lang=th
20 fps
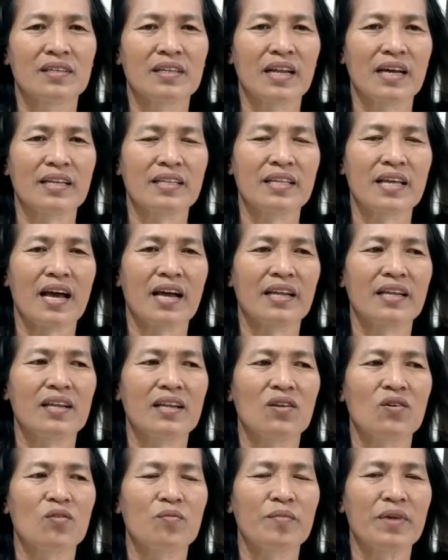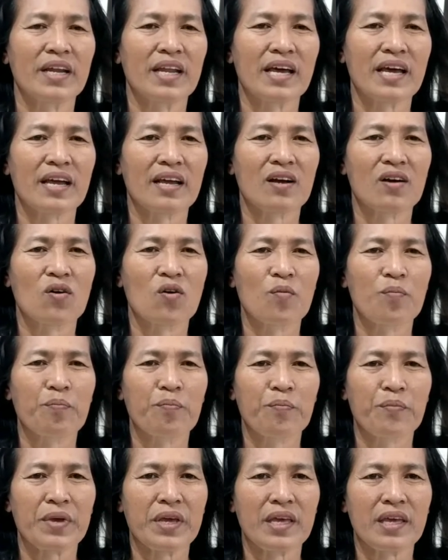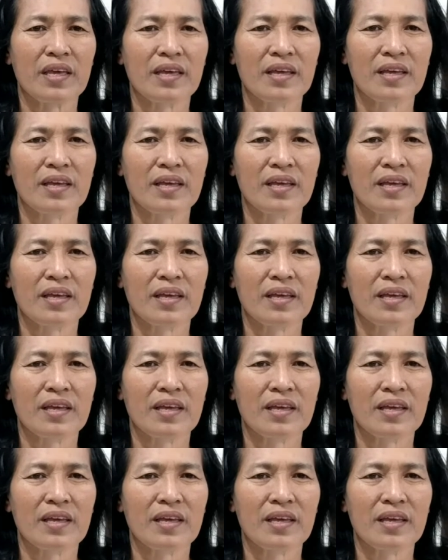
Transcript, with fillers: หลังจากที่ลงมาได้ครบปี